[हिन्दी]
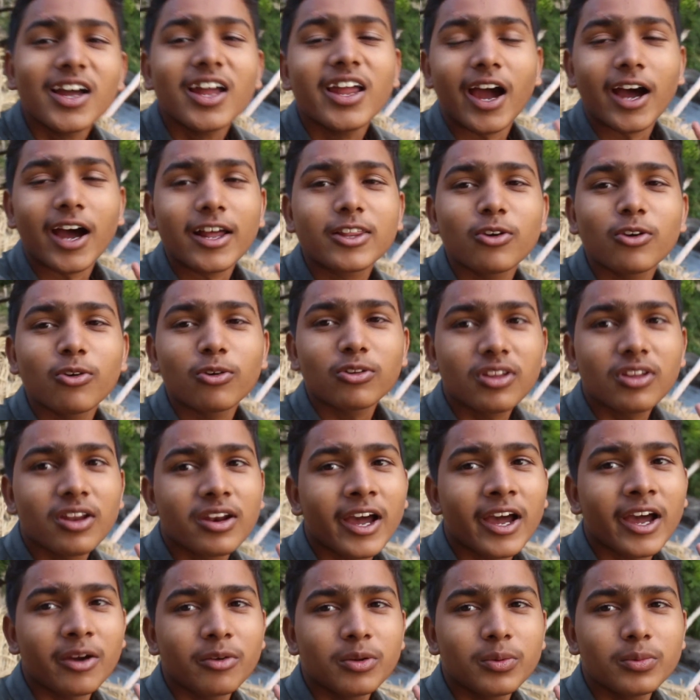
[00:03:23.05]
यहाँ से
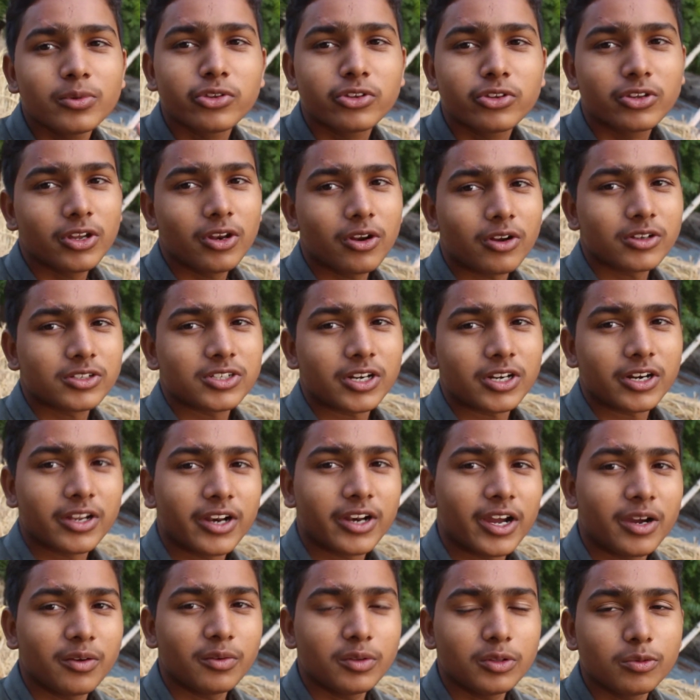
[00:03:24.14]
उतरना भी मुश्किल और
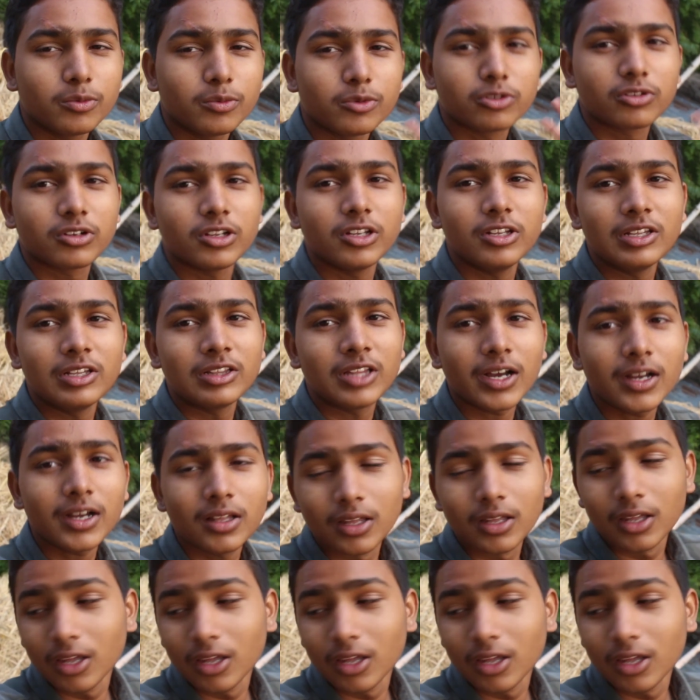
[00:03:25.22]
चढ़ना भी तो मुश्किल ही था